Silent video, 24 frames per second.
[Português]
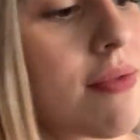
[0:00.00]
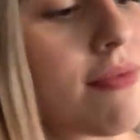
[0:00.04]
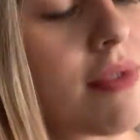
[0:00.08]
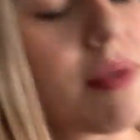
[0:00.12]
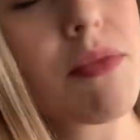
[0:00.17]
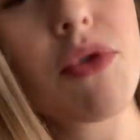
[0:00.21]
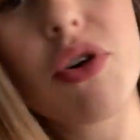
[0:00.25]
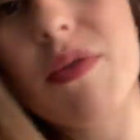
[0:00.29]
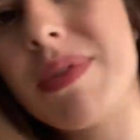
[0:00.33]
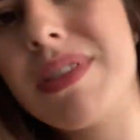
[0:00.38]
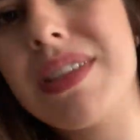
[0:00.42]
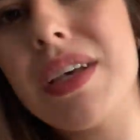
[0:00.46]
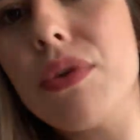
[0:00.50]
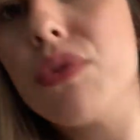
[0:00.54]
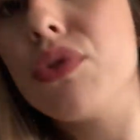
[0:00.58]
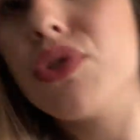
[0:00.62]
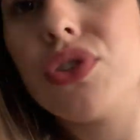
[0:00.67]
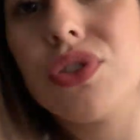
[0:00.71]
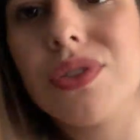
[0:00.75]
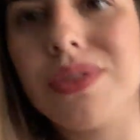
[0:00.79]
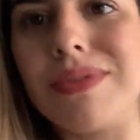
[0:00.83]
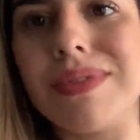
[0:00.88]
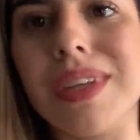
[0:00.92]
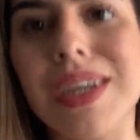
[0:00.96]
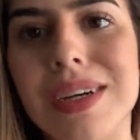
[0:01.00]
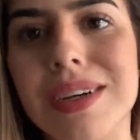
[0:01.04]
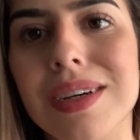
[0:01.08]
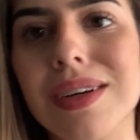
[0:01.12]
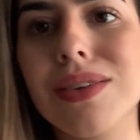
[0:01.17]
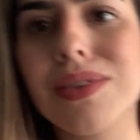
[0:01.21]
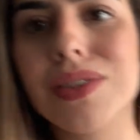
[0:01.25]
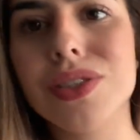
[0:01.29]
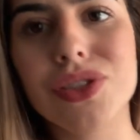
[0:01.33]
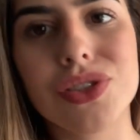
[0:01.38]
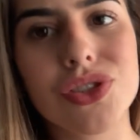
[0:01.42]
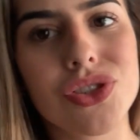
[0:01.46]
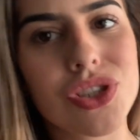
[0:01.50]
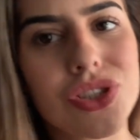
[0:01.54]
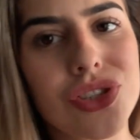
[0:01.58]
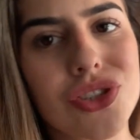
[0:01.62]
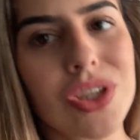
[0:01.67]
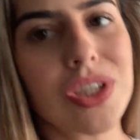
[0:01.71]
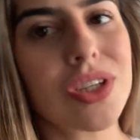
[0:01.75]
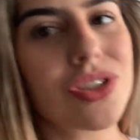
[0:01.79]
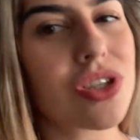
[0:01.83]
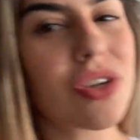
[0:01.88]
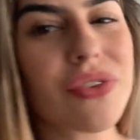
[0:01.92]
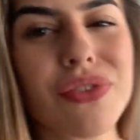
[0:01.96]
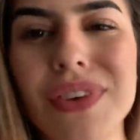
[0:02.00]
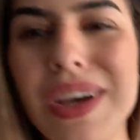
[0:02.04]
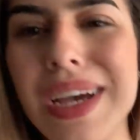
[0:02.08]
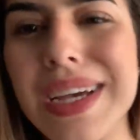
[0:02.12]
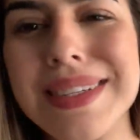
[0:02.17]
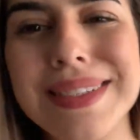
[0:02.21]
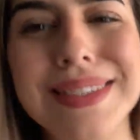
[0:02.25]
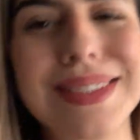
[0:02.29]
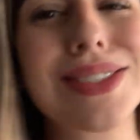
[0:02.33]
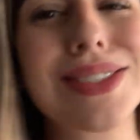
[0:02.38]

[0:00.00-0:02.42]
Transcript: vamos começar hoje então, a gente já chega, já faz,